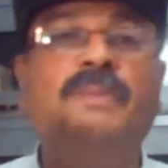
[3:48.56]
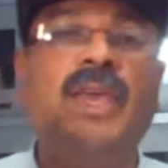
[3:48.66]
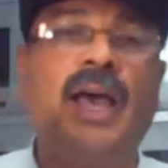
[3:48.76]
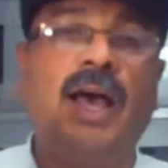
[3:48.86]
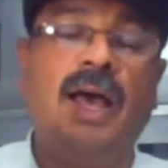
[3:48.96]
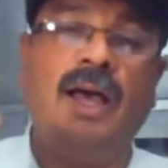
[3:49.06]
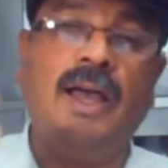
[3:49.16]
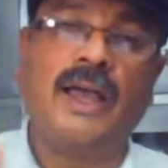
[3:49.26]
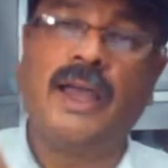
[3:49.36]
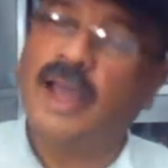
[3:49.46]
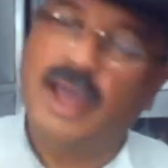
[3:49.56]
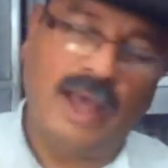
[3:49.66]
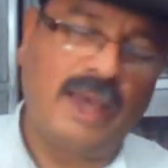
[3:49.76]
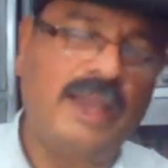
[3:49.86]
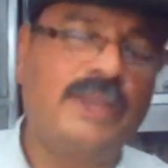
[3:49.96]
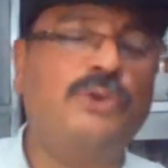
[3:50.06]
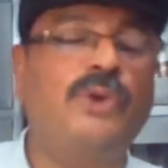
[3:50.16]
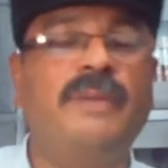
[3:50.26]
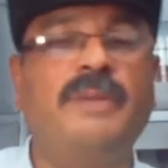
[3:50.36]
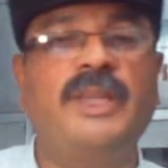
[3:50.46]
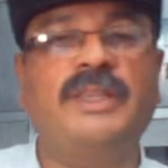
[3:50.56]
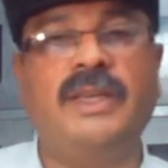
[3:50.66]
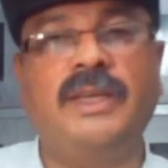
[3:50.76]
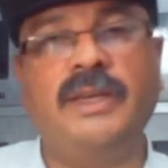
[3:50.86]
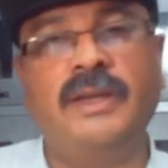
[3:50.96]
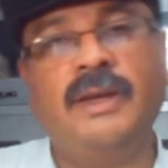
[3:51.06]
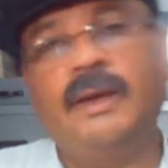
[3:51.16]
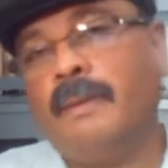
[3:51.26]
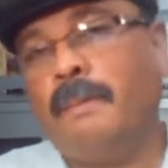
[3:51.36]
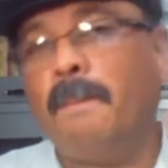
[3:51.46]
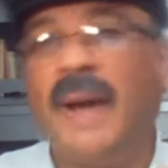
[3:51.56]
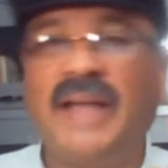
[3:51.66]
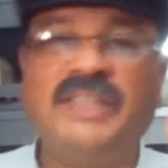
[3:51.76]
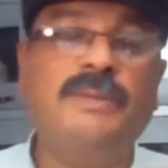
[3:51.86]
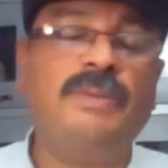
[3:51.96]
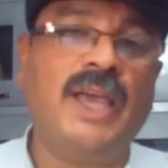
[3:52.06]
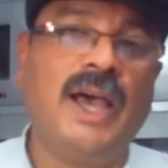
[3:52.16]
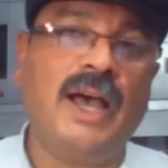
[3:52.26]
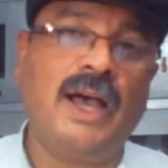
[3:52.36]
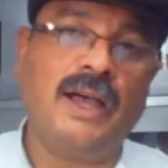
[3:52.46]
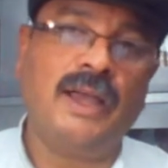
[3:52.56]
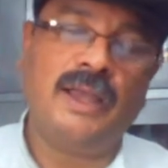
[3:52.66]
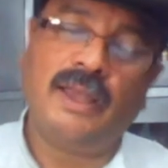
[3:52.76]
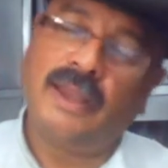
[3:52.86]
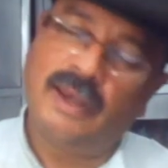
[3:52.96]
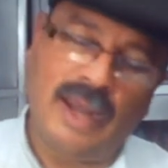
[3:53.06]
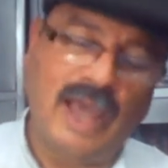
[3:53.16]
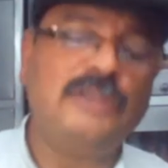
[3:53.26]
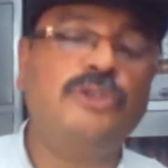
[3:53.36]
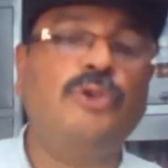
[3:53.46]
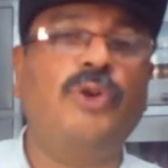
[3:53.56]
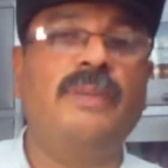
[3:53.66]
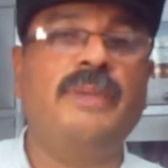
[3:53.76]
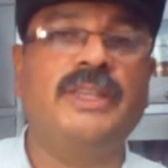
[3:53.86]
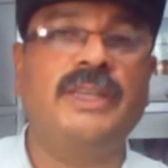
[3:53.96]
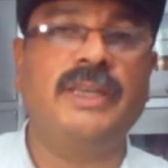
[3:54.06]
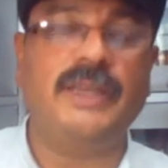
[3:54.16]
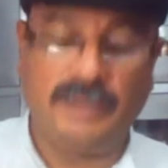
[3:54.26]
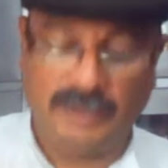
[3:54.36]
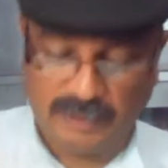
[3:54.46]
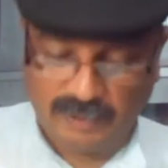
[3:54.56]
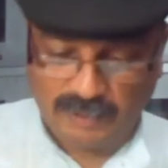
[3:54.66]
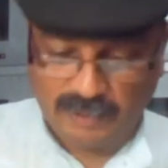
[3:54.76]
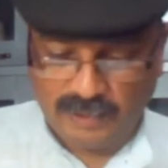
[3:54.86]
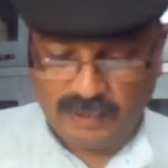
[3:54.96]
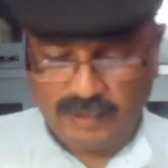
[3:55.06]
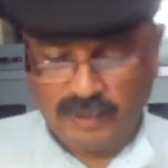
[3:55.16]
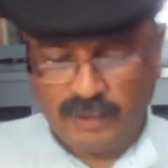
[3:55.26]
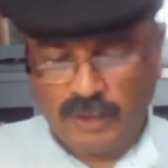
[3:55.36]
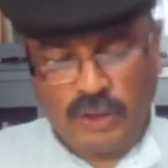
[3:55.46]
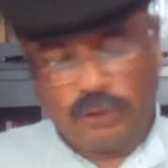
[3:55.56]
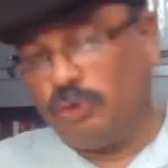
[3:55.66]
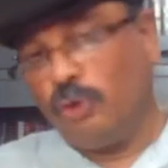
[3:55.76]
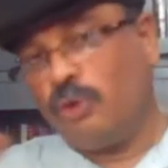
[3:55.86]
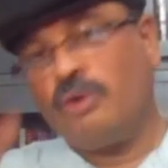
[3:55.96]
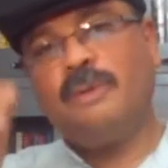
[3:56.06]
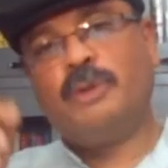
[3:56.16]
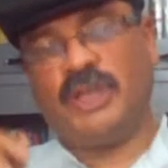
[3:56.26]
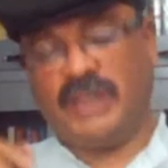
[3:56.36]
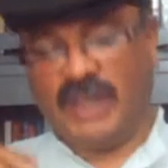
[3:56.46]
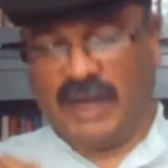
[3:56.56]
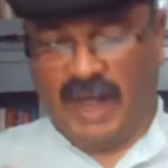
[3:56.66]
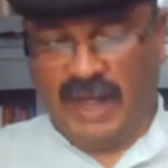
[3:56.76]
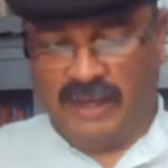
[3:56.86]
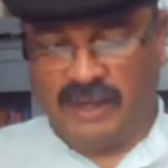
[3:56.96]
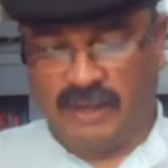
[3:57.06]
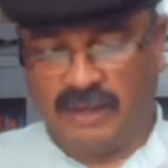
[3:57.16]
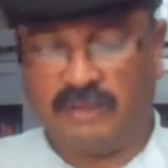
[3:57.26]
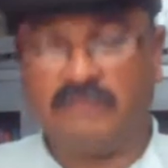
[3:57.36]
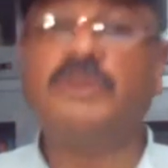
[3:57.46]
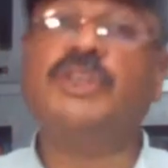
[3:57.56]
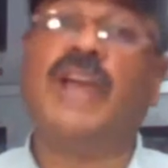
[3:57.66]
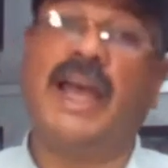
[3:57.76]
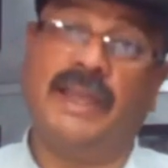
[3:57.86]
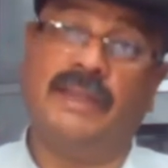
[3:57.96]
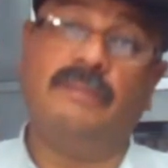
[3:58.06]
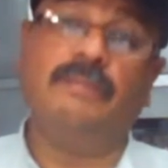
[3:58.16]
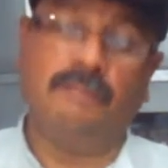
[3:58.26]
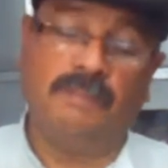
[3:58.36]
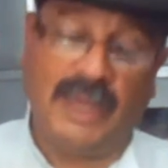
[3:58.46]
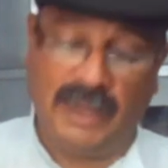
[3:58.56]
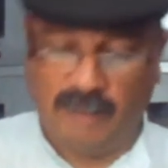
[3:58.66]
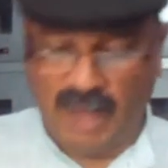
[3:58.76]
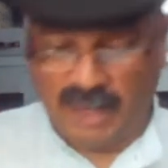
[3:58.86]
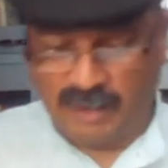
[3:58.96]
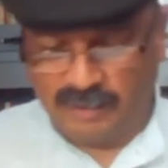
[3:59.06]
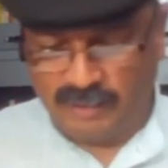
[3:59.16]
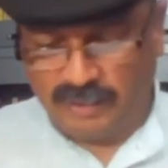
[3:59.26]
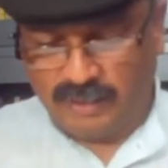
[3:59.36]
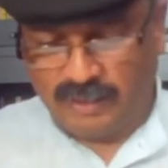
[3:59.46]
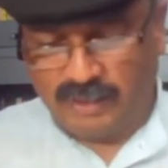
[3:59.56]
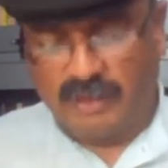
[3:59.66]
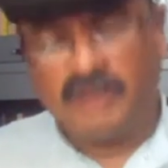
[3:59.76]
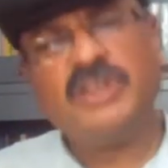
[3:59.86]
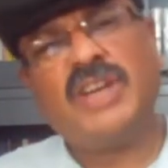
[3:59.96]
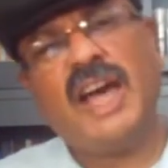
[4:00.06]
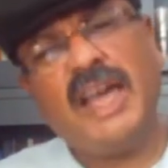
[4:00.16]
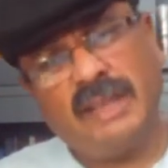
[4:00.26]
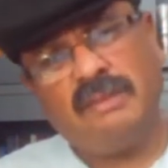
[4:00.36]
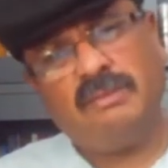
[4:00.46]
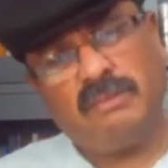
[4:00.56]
बिया हरे जोड़े में थी बाजी बिया लाल जोड़े में थी दोनों ने मुझे देखा शायद पहली बार शायद